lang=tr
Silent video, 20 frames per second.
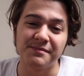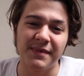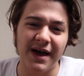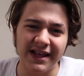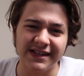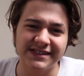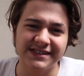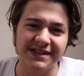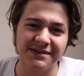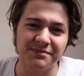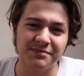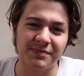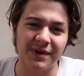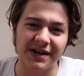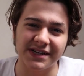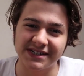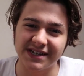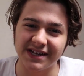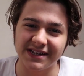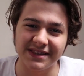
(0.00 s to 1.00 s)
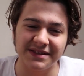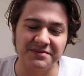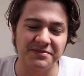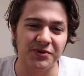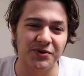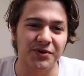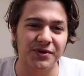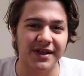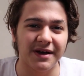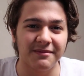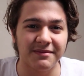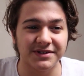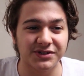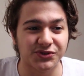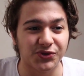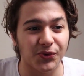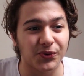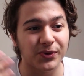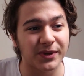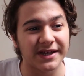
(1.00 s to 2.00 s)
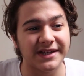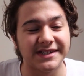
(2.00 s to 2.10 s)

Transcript: Bence başarılı bir oyun ama çok